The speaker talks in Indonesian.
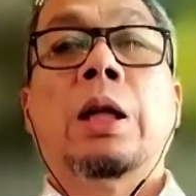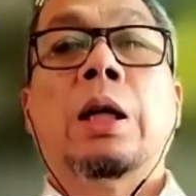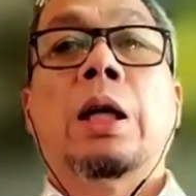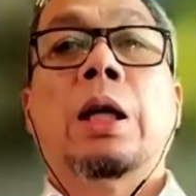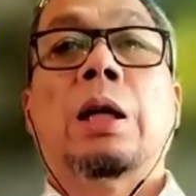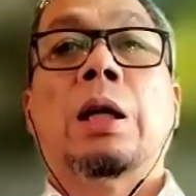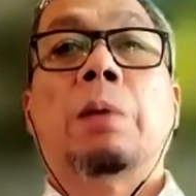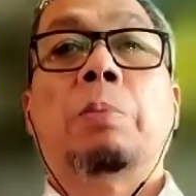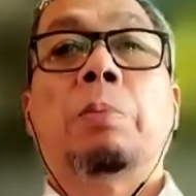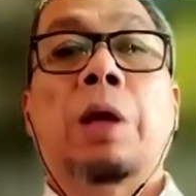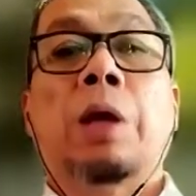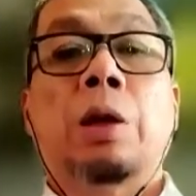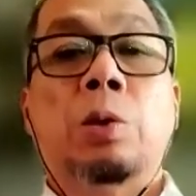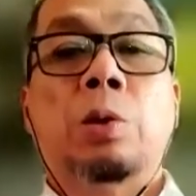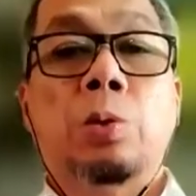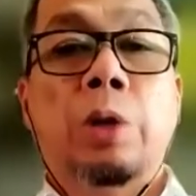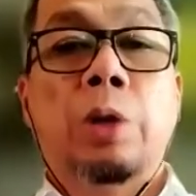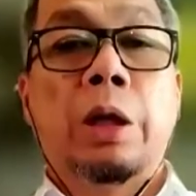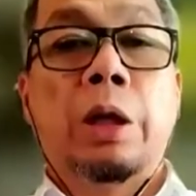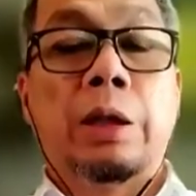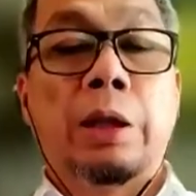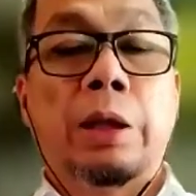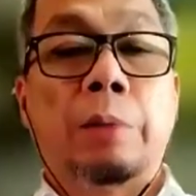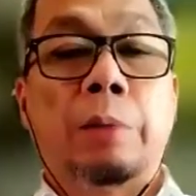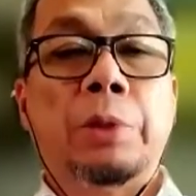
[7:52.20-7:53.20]
ada
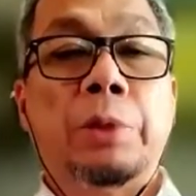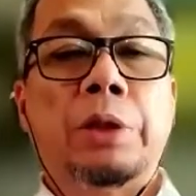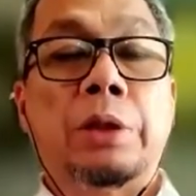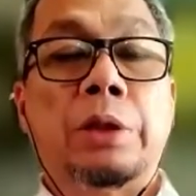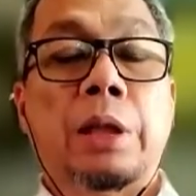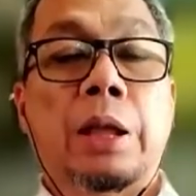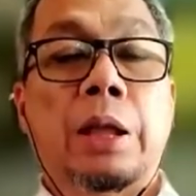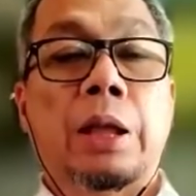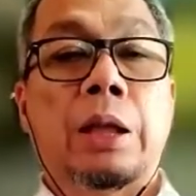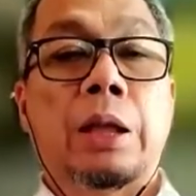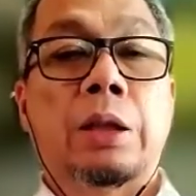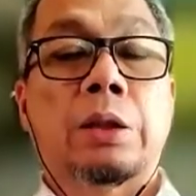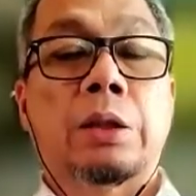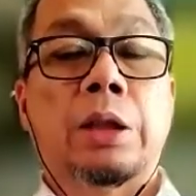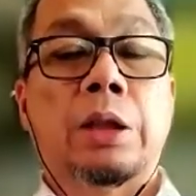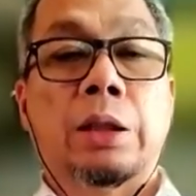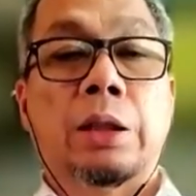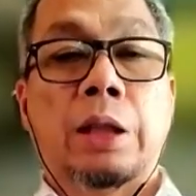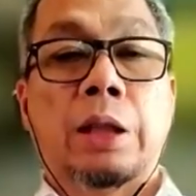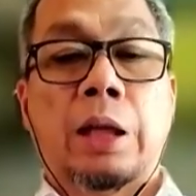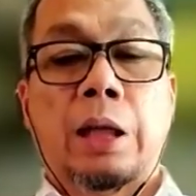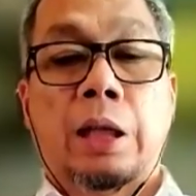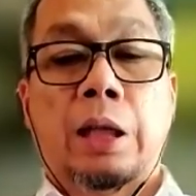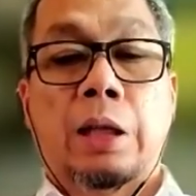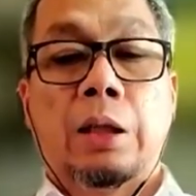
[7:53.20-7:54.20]
panduan yang bisa
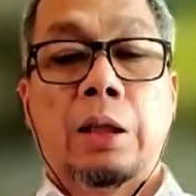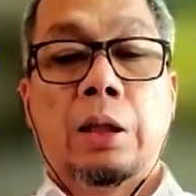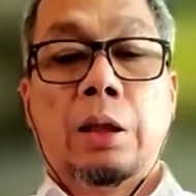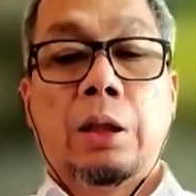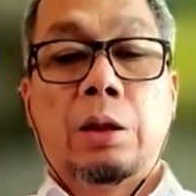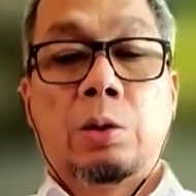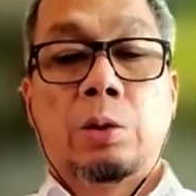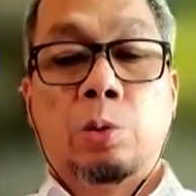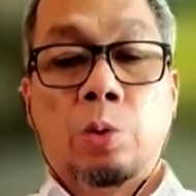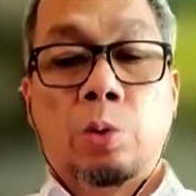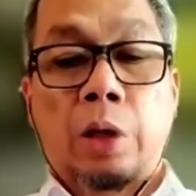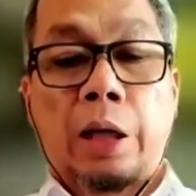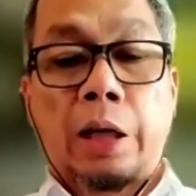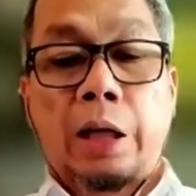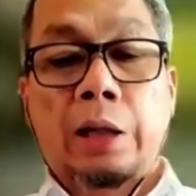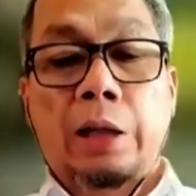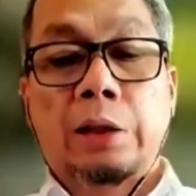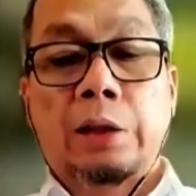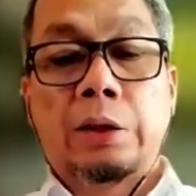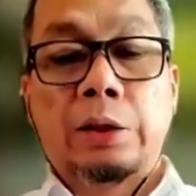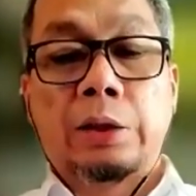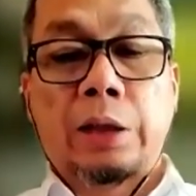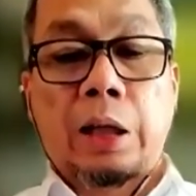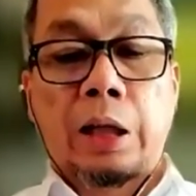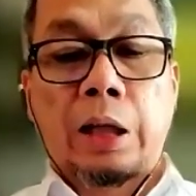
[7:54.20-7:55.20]
kita
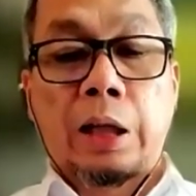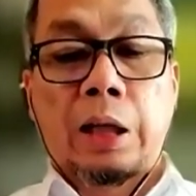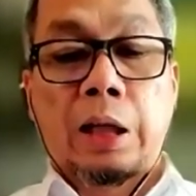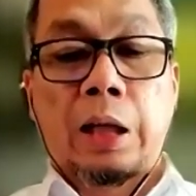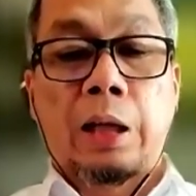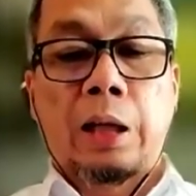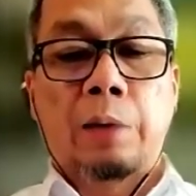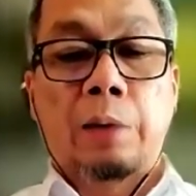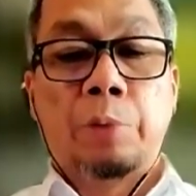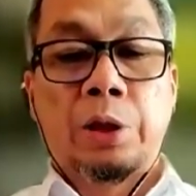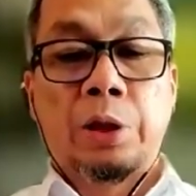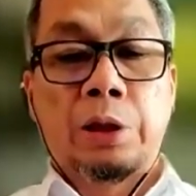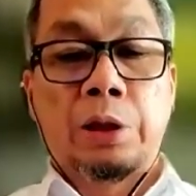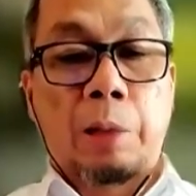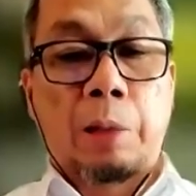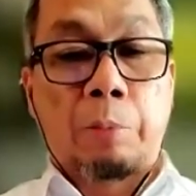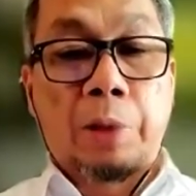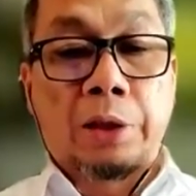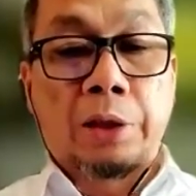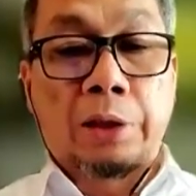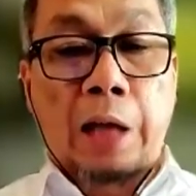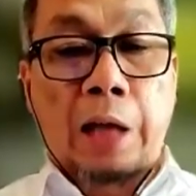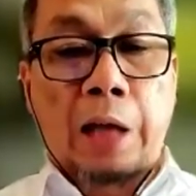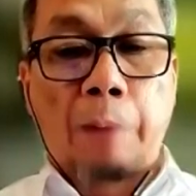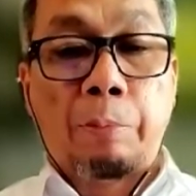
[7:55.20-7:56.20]
gunakan secara
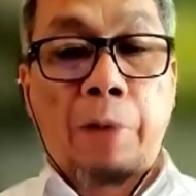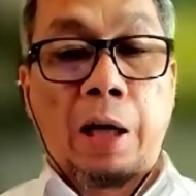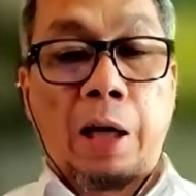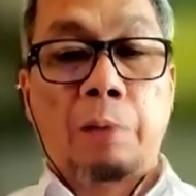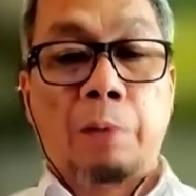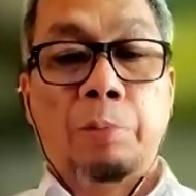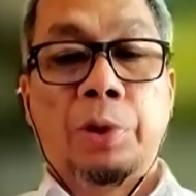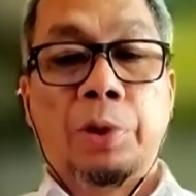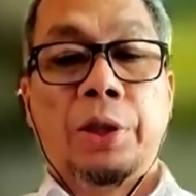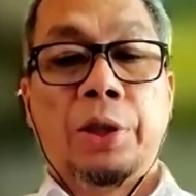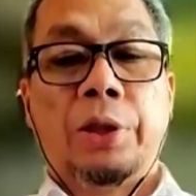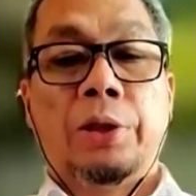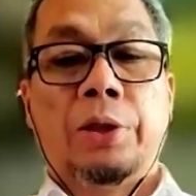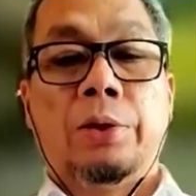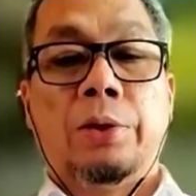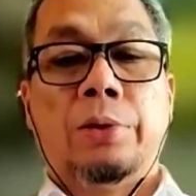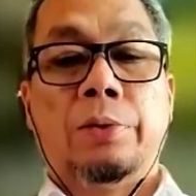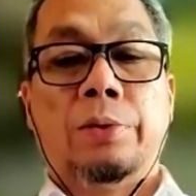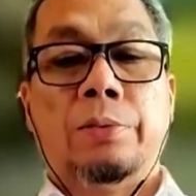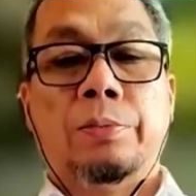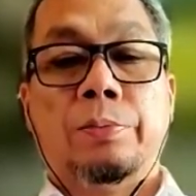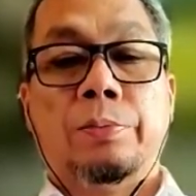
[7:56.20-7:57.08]
bersama-sama begitu.